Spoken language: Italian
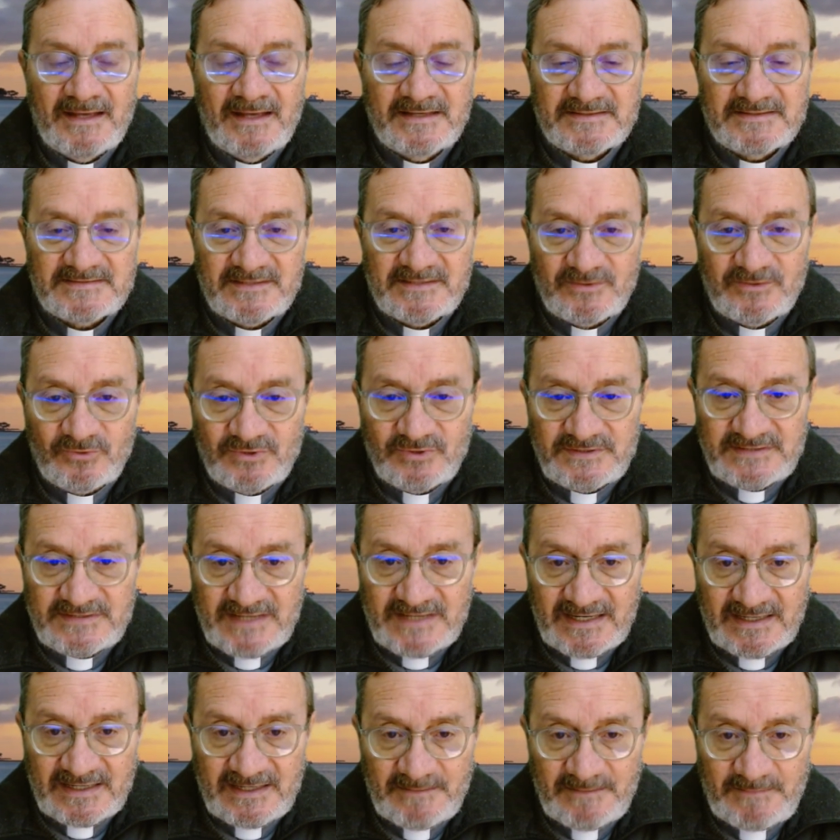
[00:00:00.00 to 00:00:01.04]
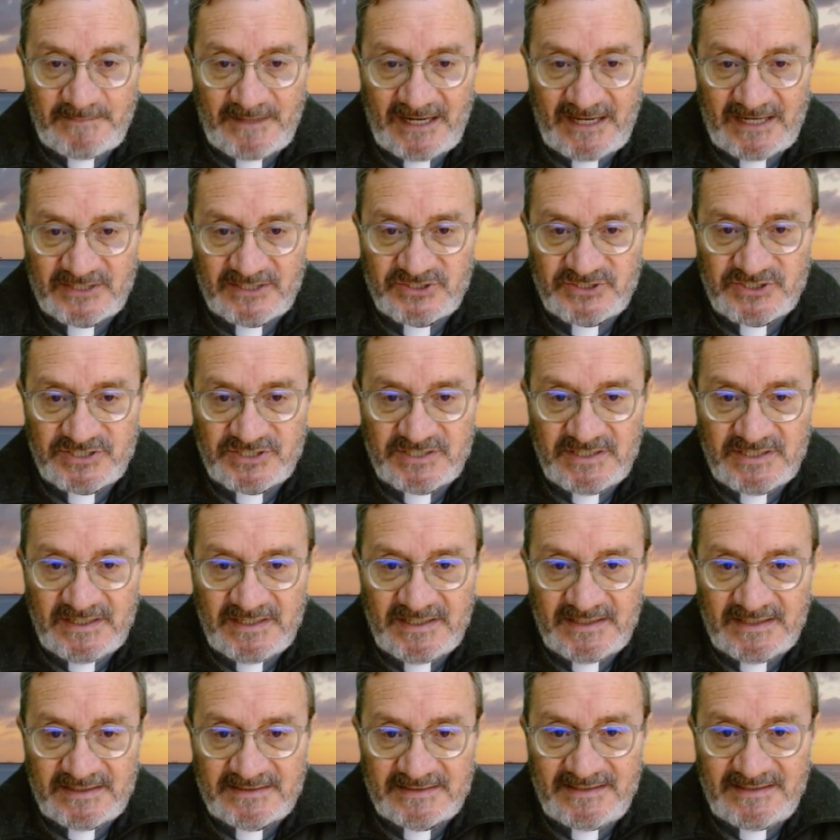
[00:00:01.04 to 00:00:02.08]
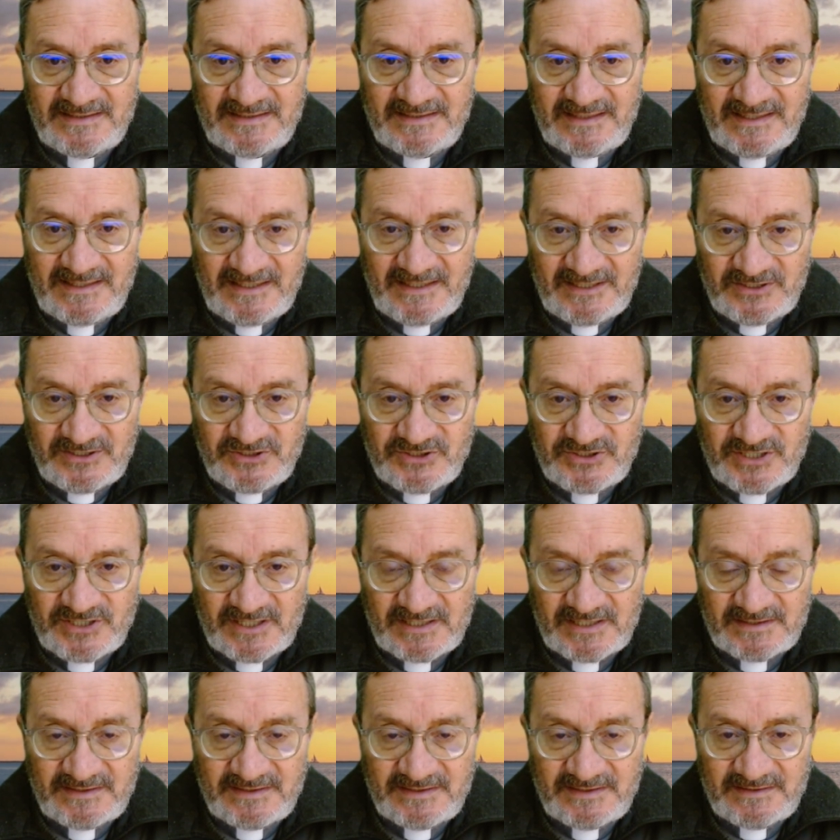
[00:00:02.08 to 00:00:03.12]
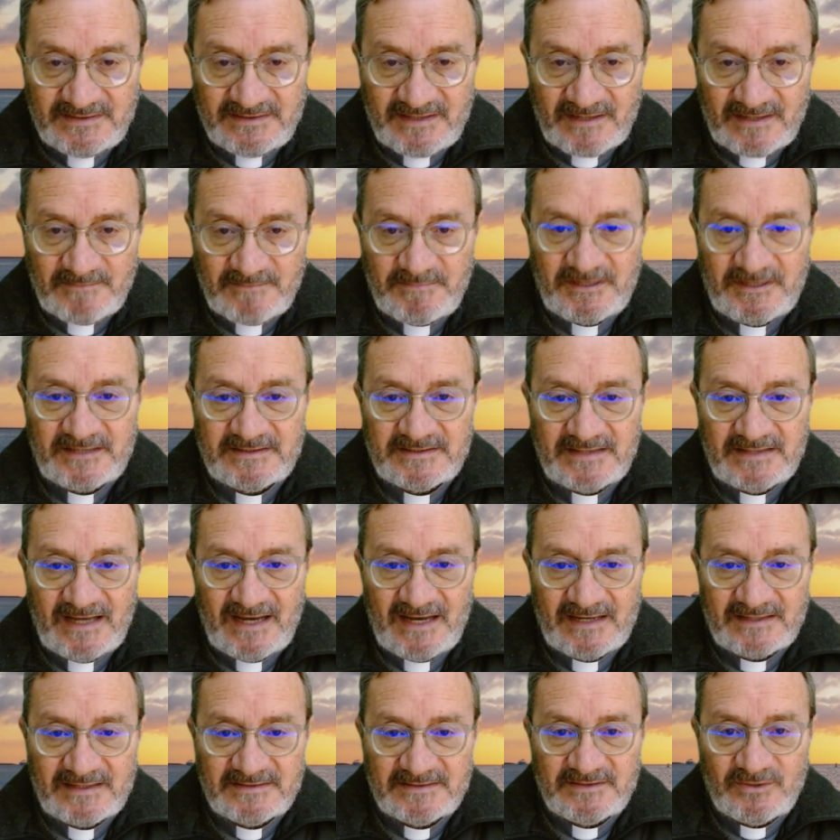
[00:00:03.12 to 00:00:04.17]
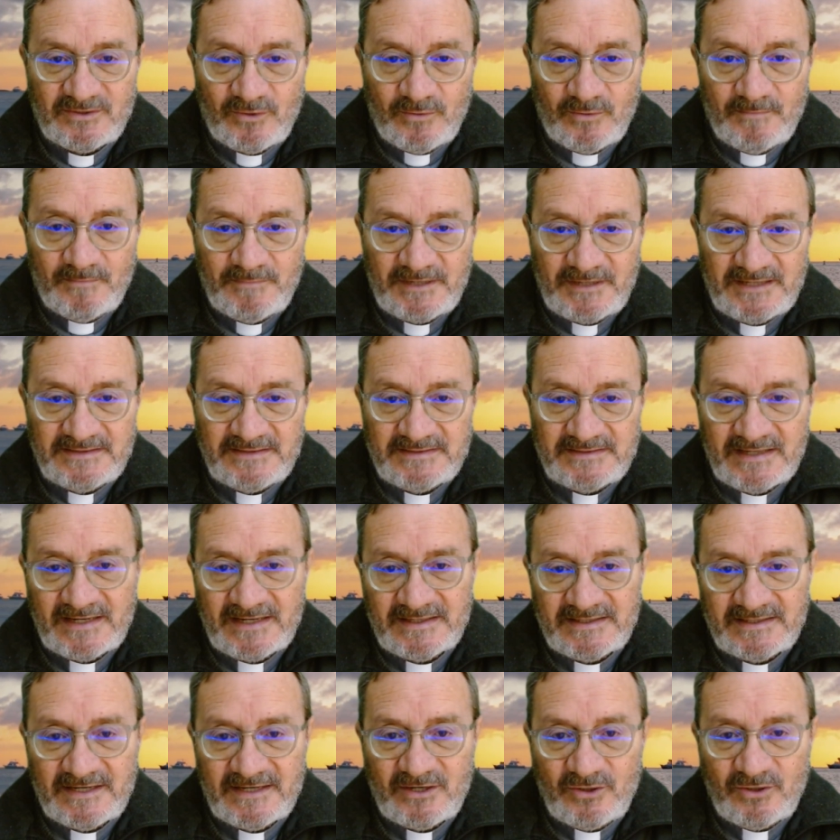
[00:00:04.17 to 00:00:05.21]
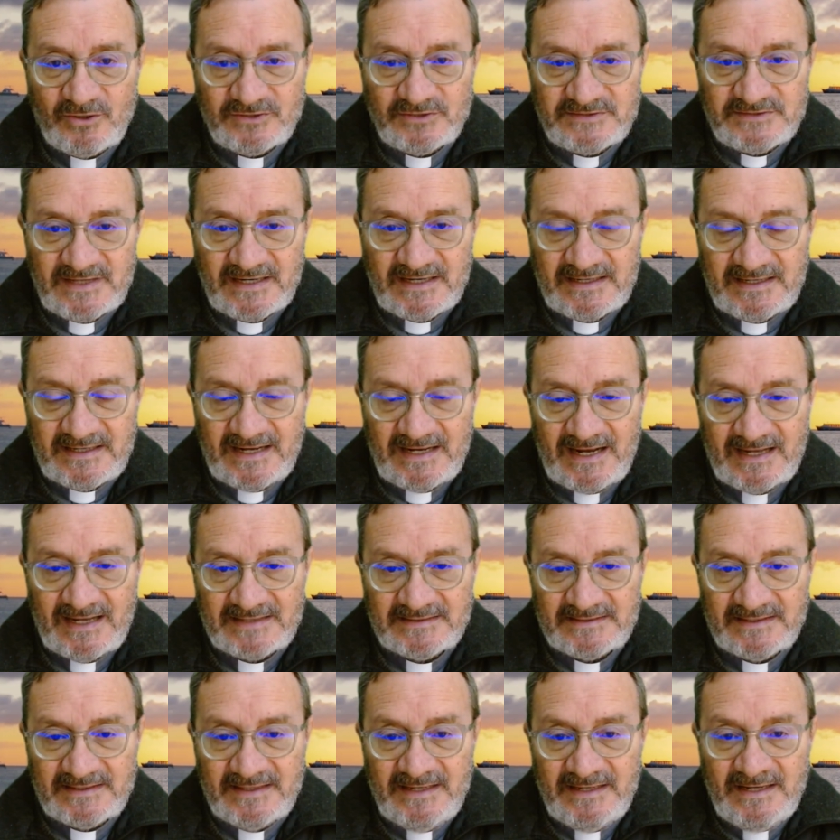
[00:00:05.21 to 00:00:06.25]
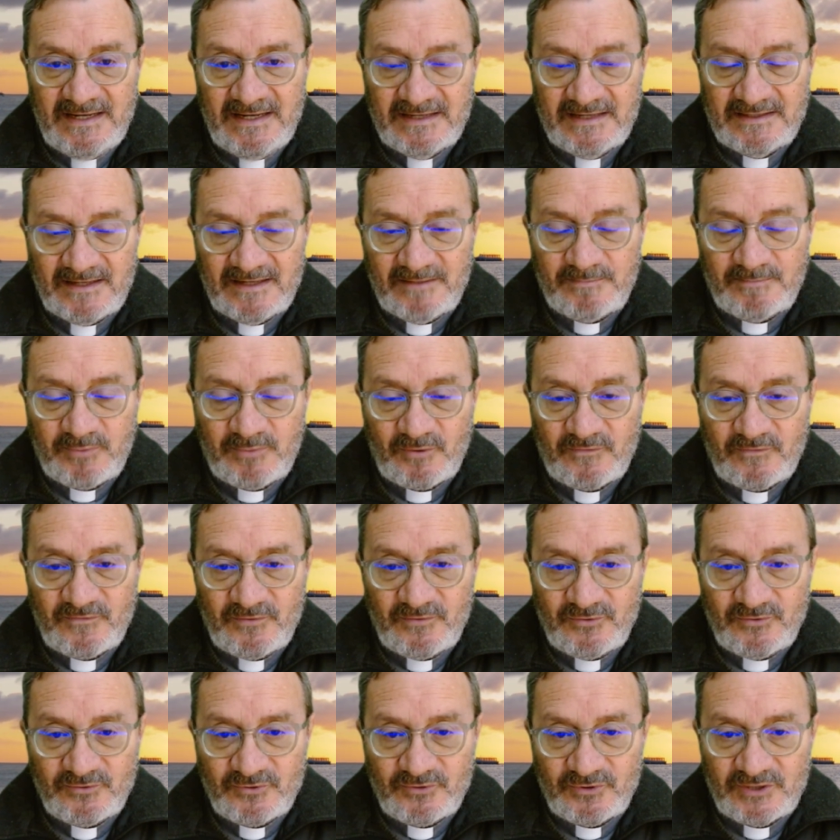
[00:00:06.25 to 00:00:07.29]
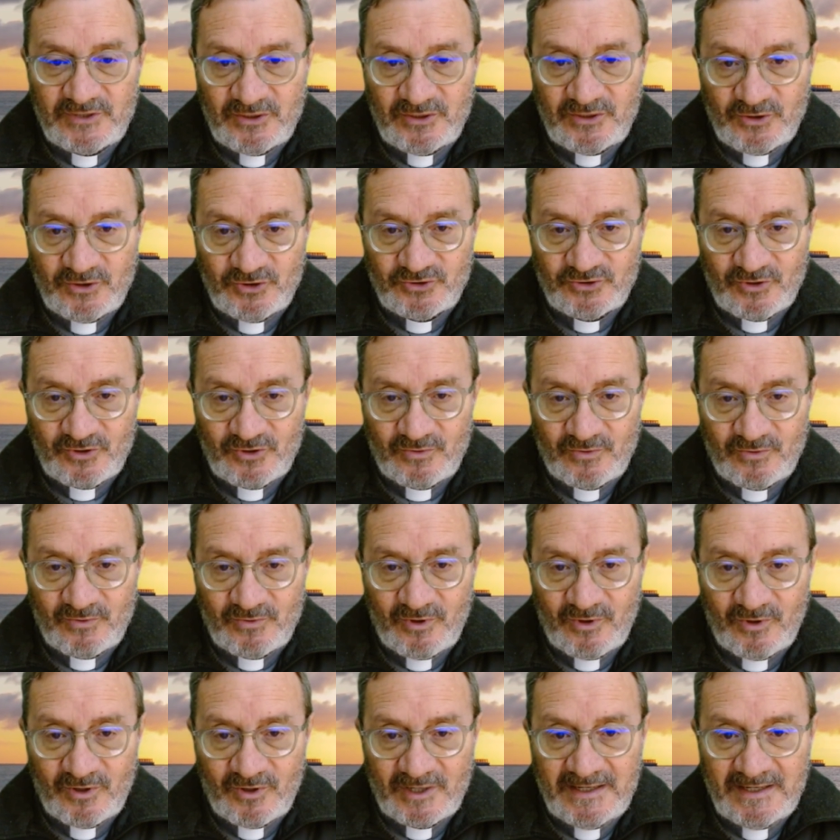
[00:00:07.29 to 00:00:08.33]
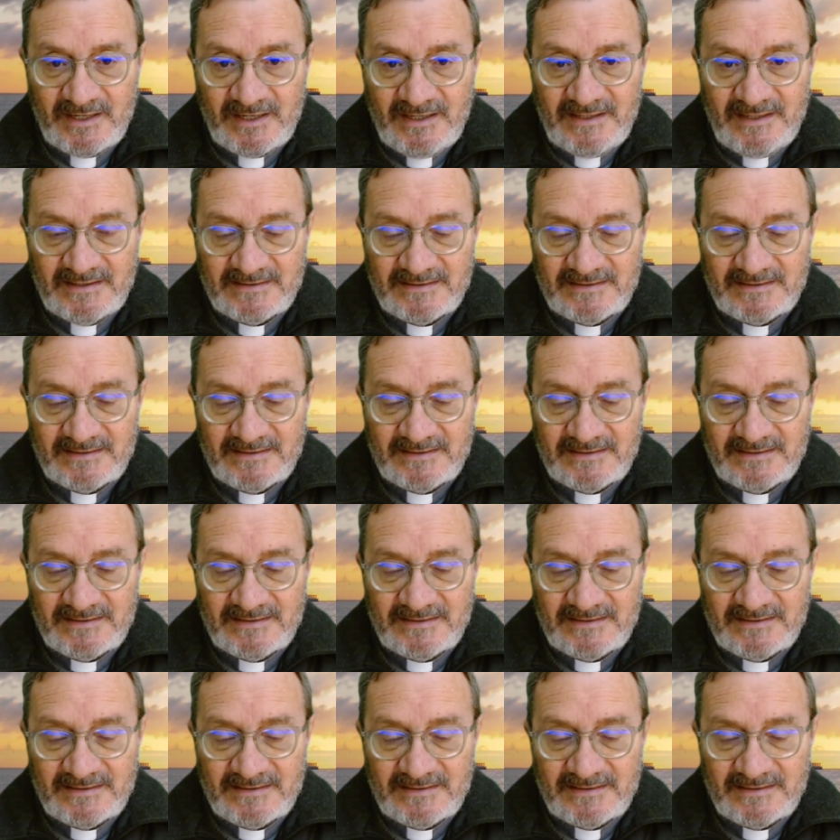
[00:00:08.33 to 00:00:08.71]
Se noi siamo capaci di leggere, di interpretare, di comprendere che cosa accade nel profondo del nostro cuore,